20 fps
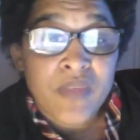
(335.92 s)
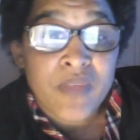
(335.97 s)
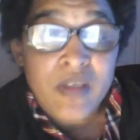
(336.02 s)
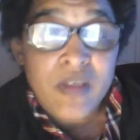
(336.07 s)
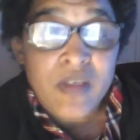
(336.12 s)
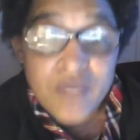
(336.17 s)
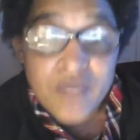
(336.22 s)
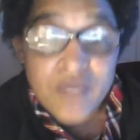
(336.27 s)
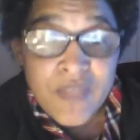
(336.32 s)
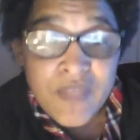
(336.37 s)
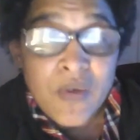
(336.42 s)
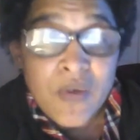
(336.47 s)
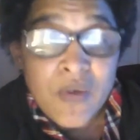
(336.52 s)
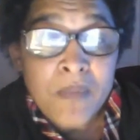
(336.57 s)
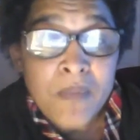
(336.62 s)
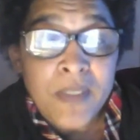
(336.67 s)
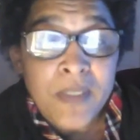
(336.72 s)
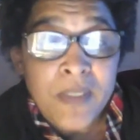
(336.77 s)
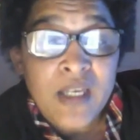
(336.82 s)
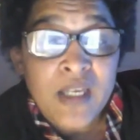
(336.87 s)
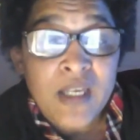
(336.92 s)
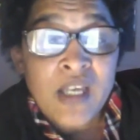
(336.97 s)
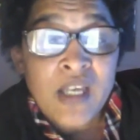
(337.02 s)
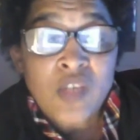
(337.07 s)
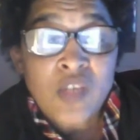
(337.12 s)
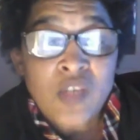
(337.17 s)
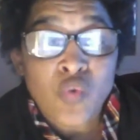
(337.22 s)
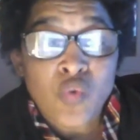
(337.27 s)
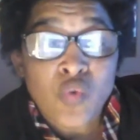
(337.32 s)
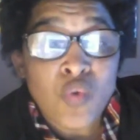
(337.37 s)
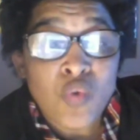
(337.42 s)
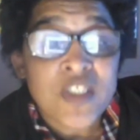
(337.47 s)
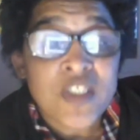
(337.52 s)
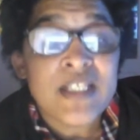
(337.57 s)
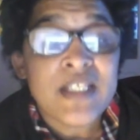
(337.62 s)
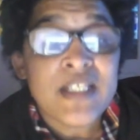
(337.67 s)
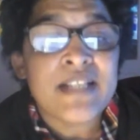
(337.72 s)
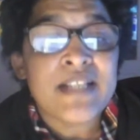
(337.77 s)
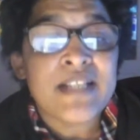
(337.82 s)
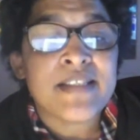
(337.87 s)
Vous avez compris, tous,
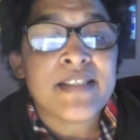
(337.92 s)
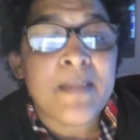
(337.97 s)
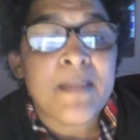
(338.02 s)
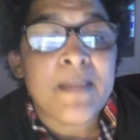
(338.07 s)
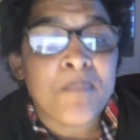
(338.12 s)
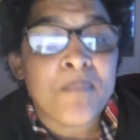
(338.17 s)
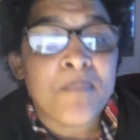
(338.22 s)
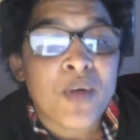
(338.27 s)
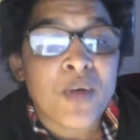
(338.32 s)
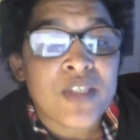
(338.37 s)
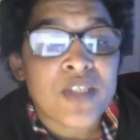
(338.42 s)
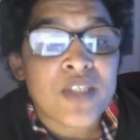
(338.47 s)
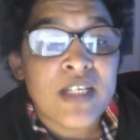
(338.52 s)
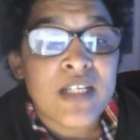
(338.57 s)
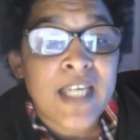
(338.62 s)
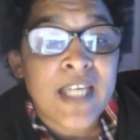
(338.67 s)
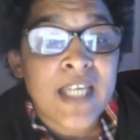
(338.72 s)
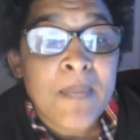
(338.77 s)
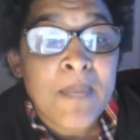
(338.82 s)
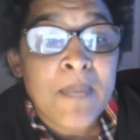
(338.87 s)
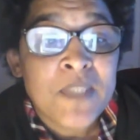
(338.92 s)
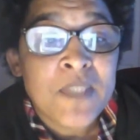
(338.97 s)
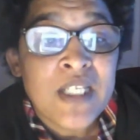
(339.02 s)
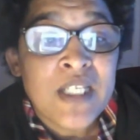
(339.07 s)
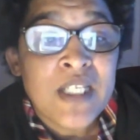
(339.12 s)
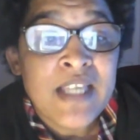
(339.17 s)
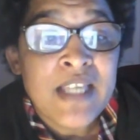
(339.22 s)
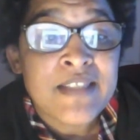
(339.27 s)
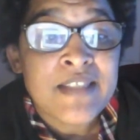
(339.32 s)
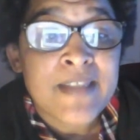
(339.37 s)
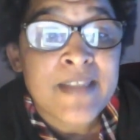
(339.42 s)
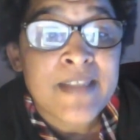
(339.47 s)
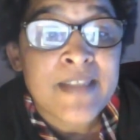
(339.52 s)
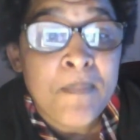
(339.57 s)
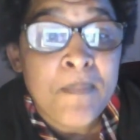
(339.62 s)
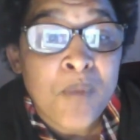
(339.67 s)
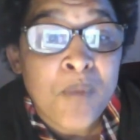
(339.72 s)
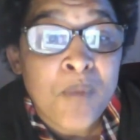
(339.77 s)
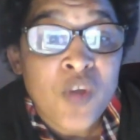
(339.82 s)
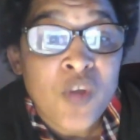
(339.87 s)
ils s'imposent. Les reptiliens
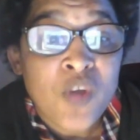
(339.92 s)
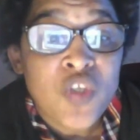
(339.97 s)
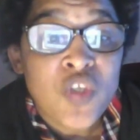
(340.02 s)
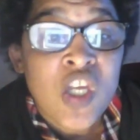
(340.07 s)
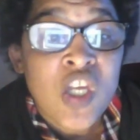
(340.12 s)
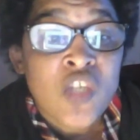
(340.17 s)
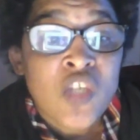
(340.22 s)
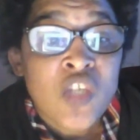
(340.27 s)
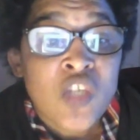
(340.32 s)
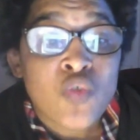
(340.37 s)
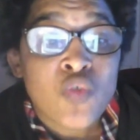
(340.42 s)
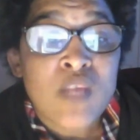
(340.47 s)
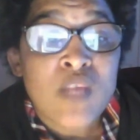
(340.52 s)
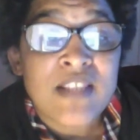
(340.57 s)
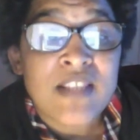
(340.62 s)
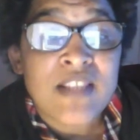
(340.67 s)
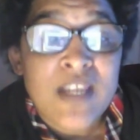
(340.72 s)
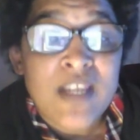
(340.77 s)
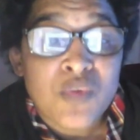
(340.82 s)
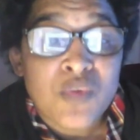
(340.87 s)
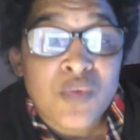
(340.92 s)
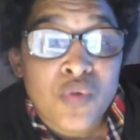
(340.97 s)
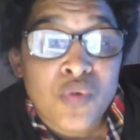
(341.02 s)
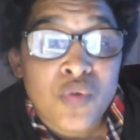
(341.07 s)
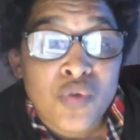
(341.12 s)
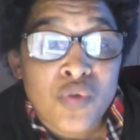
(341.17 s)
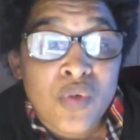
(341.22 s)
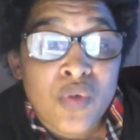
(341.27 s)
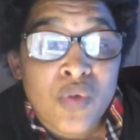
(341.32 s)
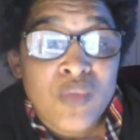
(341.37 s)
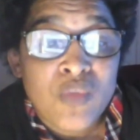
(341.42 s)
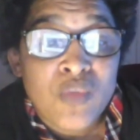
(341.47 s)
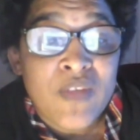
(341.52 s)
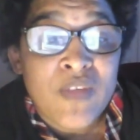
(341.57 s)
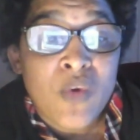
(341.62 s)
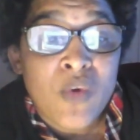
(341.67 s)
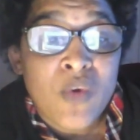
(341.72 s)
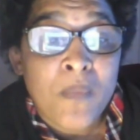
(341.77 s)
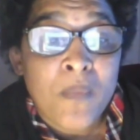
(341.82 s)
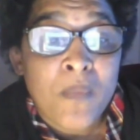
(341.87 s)
s'imposent sur la terre de Dieu. Vous avez
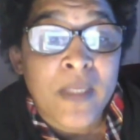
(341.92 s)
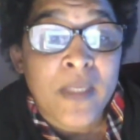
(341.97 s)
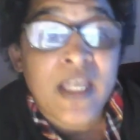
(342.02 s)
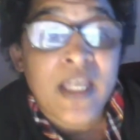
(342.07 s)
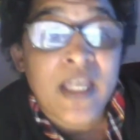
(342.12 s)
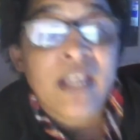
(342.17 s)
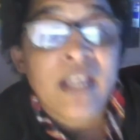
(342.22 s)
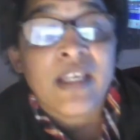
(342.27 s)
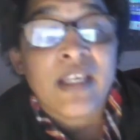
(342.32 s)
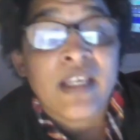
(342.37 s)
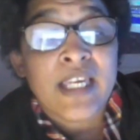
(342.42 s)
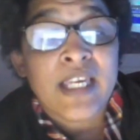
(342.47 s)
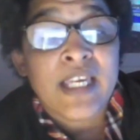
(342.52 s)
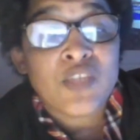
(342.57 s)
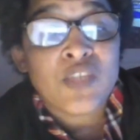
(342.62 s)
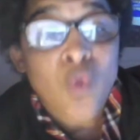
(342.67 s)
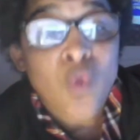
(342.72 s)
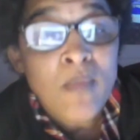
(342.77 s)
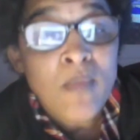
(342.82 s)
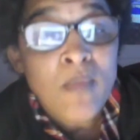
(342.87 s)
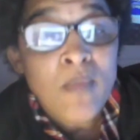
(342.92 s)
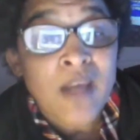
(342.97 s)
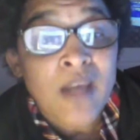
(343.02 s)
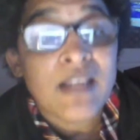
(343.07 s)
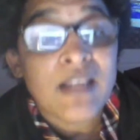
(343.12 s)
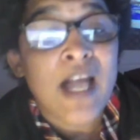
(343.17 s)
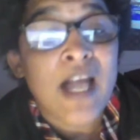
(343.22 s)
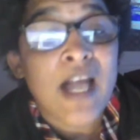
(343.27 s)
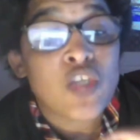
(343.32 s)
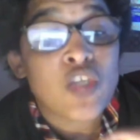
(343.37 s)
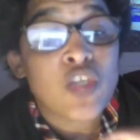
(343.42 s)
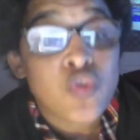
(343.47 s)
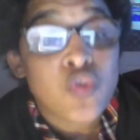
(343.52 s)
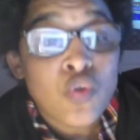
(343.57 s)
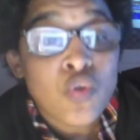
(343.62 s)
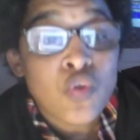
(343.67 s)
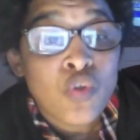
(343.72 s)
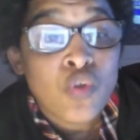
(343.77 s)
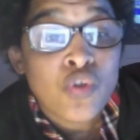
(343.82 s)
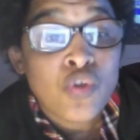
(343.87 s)
compris. Et demandent à ceux
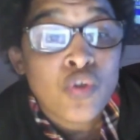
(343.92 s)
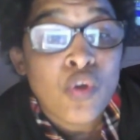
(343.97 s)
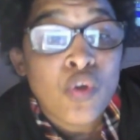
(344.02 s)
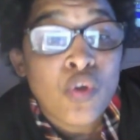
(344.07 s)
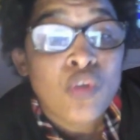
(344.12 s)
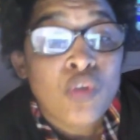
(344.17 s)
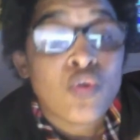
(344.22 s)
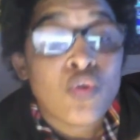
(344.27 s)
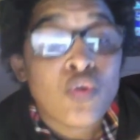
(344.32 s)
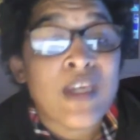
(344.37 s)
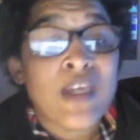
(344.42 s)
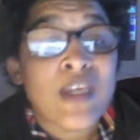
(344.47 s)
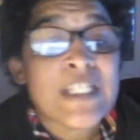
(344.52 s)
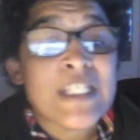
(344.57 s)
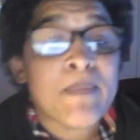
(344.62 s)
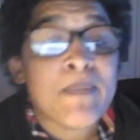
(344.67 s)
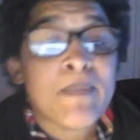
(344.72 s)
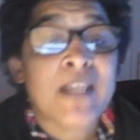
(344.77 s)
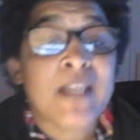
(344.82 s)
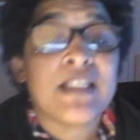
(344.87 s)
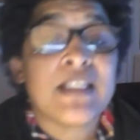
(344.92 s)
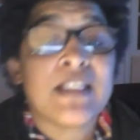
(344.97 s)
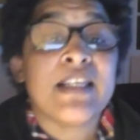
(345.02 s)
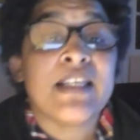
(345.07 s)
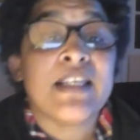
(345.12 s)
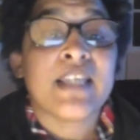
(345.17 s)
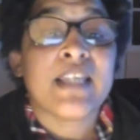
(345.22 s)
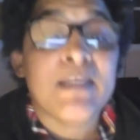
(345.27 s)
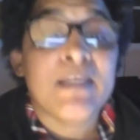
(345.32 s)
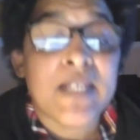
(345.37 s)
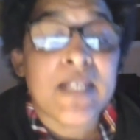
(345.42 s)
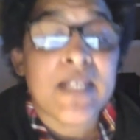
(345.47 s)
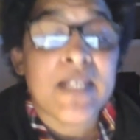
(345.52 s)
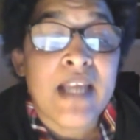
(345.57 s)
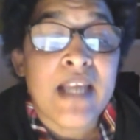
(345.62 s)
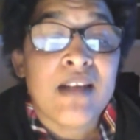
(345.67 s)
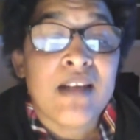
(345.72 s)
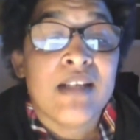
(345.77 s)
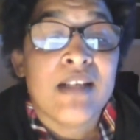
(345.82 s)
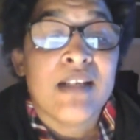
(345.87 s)
de Dieu de respecter les
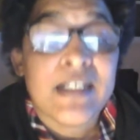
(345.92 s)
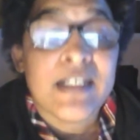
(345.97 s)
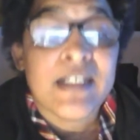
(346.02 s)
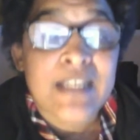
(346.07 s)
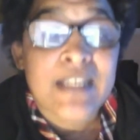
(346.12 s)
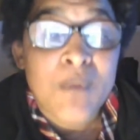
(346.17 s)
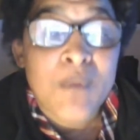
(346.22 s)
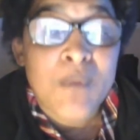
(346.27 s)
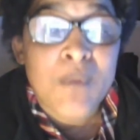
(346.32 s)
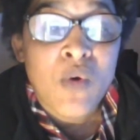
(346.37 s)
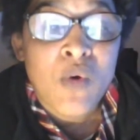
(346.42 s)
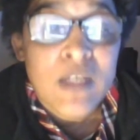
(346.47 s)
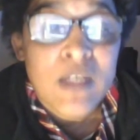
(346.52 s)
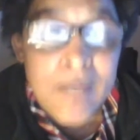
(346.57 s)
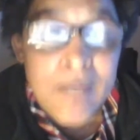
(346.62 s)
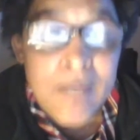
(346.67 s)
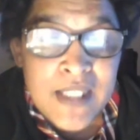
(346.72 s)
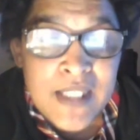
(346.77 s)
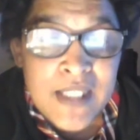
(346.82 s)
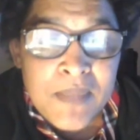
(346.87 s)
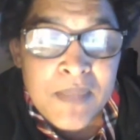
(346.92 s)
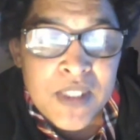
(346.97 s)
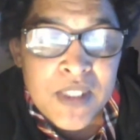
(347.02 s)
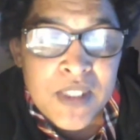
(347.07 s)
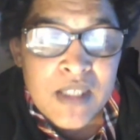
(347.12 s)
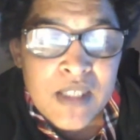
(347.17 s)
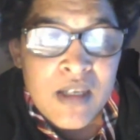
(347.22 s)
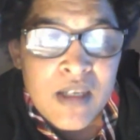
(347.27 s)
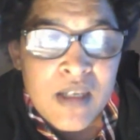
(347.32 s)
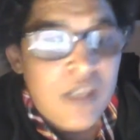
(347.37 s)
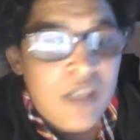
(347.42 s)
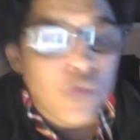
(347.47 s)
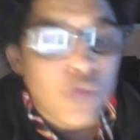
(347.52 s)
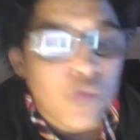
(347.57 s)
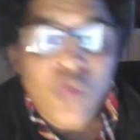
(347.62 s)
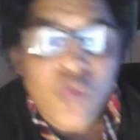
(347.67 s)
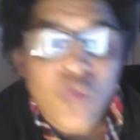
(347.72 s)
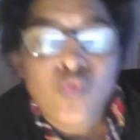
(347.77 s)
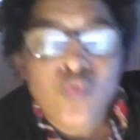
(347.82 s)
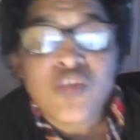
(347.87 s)
criminels, les démons, les bêtes reptiles.
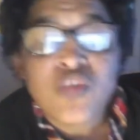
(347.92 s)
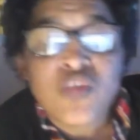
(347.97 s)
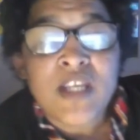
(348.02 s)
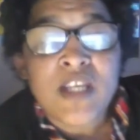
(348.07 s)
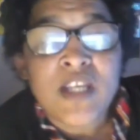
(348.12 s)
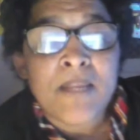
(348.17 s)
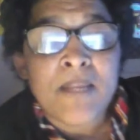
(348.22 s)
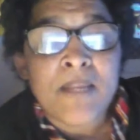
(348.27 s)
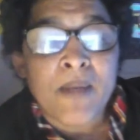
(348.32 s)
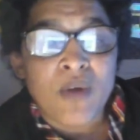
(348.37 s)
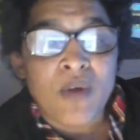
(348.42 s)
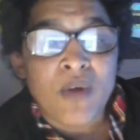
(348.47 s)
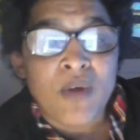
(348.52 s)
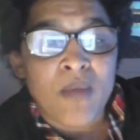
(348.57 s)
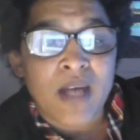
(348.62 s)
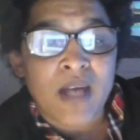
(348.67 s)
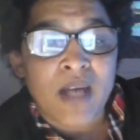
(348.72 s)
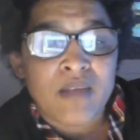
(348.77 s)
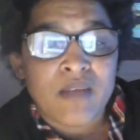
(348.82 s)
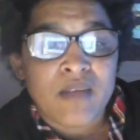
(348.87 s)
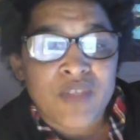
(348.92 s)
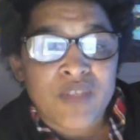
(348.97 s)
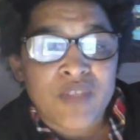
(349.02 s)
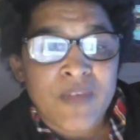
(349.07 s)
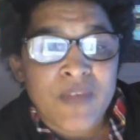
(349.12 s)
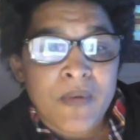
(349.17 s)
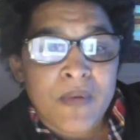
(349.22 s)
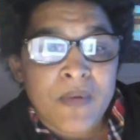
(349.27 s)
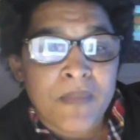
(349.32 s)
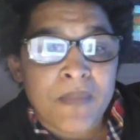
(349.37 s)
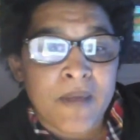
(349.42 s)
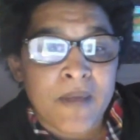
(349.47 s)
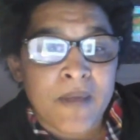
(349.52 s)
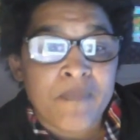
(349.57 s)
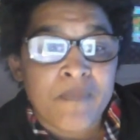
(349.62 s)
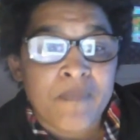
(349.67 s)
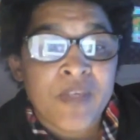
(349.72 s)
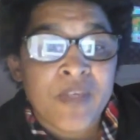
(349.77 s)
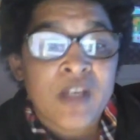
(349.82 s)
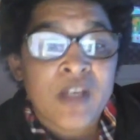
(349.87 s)
Donc tout ça n'est pas normal. Vous avez compris.
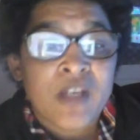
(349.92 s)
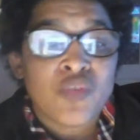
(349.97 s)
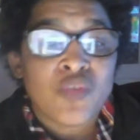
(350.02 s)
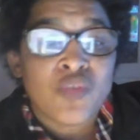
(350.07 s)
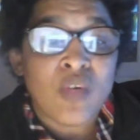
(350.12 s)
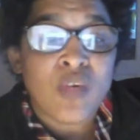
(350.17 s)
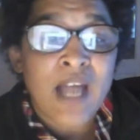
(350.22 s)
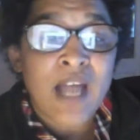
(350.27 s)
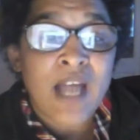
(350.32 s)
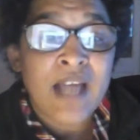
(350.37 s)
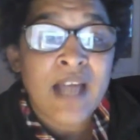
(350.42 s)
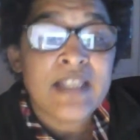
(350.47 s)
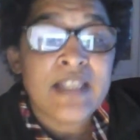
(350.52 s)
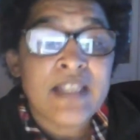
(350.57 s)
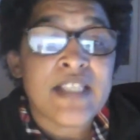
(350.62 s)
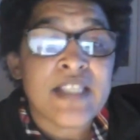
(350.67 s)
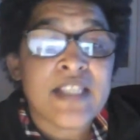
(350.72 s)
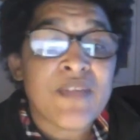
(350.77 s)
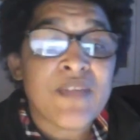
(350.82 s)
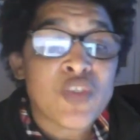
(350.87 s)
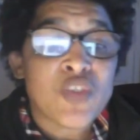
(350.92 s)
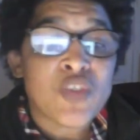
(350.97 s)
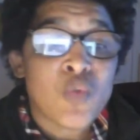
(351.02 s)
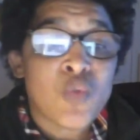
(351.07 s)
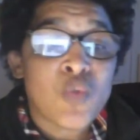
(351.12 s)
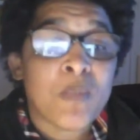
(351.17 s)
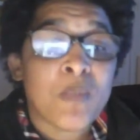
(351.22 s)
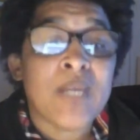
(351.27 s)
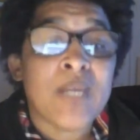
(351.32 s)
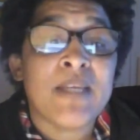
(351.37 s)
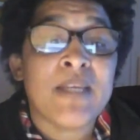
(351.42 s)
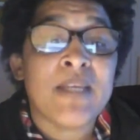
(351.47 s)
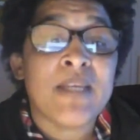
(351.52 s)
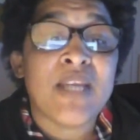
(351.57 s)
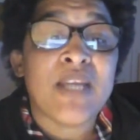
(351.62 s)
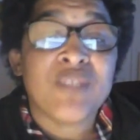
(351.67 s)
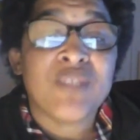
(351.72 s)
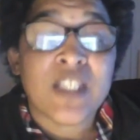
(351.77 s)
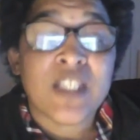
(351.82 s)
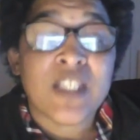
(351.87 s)
De là, ils avaient supprimé la
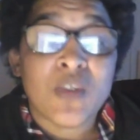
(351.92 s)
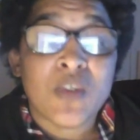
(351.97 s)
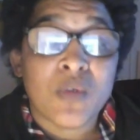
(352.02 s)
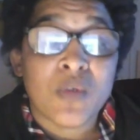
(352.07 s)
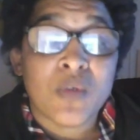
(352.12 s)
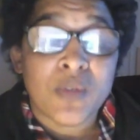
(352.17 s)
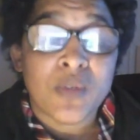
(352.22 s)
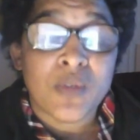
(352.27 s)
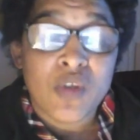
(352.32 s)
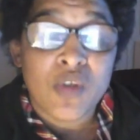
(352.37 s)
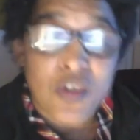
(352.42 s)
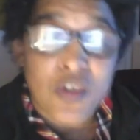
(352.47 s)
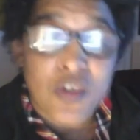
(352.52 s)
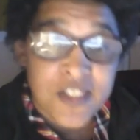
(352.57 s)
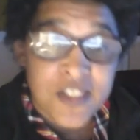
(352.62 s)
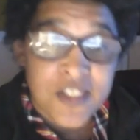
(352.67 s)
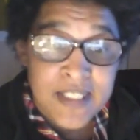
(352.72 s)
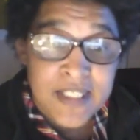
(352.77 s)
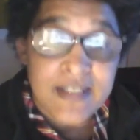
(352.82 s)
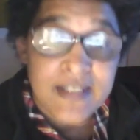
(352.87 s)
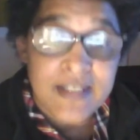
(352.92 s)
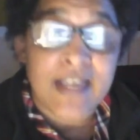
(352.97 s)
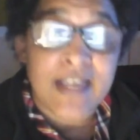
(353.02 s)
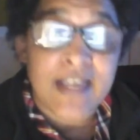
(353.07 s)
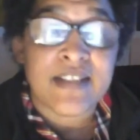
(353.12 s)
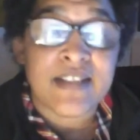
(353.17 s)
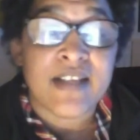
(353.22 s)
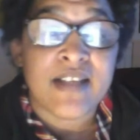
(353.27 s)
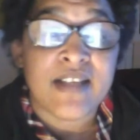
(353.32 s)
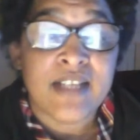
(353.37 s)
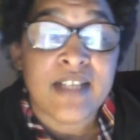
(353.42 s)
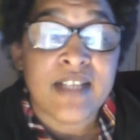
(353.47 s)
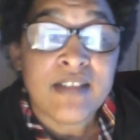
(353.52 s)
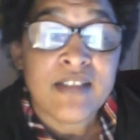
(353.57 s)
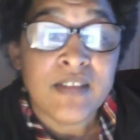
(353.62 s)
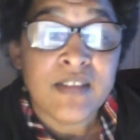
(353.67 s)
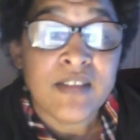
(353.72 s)
vidéo, leur site internet.